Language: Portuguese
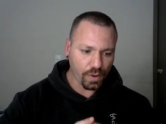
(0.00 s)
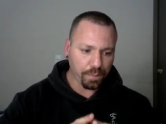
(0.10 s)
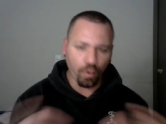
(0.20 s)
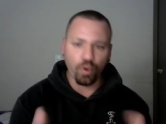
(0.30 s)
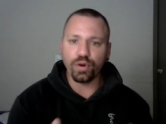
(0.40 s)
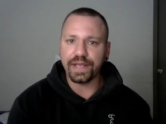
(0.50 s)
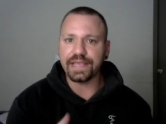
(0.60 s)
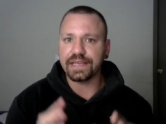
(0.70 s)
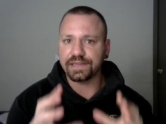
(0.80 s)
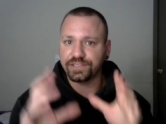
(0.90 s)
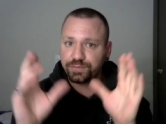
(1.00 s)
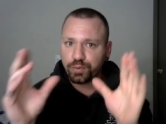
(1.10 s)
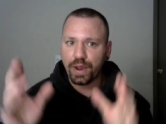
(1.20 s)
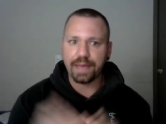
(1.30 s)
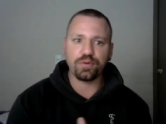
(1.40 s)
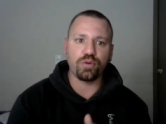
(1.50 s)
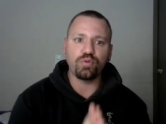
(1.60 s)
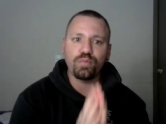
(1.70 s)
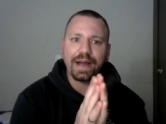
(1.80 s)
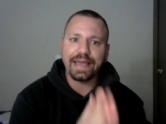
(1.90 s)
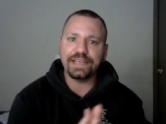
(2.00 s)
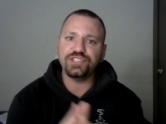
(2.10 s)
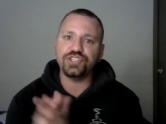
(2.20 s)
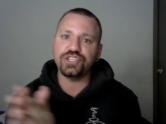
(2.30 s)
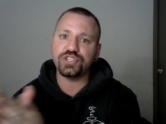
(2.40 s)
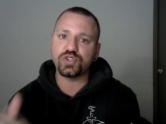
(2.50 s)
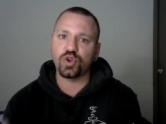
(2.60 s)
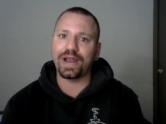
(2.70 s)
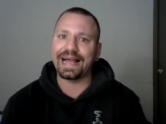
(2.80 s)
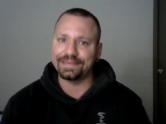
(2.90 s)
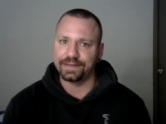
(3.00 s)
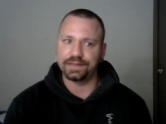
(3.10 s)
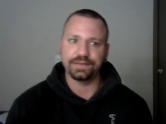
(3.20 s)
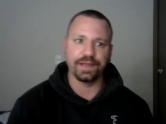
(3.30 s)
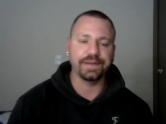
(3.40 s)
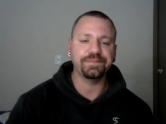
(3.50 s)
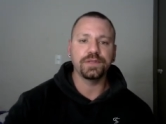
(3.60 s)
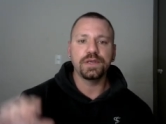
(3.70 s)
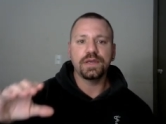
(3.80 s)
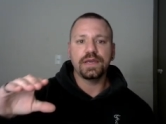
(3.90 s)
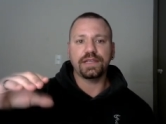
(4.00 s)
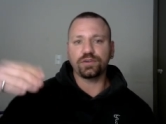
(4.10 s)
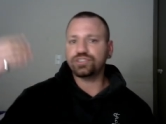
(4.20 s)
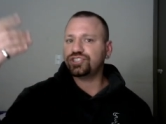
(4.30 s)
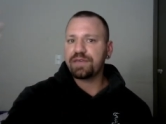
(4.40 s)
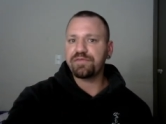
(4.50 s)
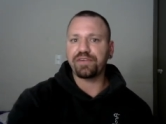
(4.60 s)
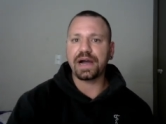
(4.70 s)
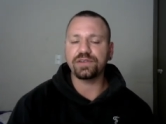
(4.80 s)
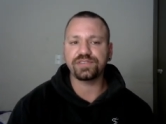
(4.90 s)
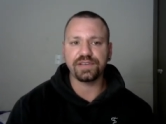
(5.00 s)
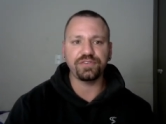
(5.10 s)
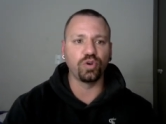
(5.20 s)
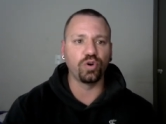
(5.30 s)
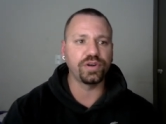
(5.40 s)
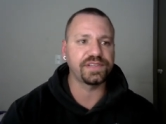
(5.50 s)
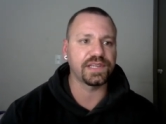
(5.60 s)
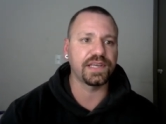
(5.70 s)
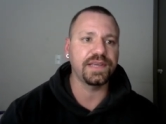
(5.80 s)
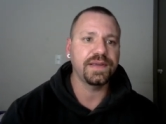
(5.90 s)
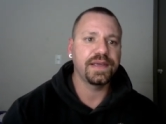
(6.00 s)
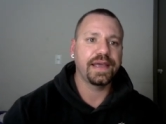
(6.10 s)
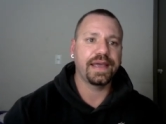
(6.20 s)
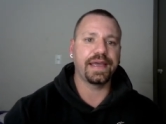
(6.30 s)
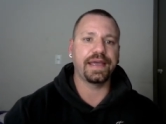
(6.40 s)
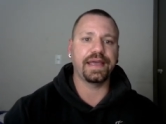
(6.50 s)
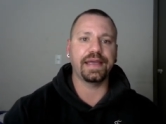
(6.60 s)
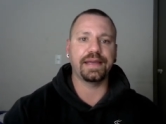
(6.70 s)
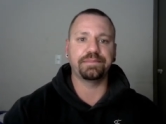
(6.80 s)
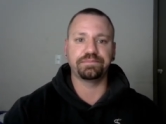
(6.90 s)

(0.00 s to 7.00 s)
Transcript: pôr aí a Deep Web como uma rede isolada, né? Então a gente tem vários servidores aí, é,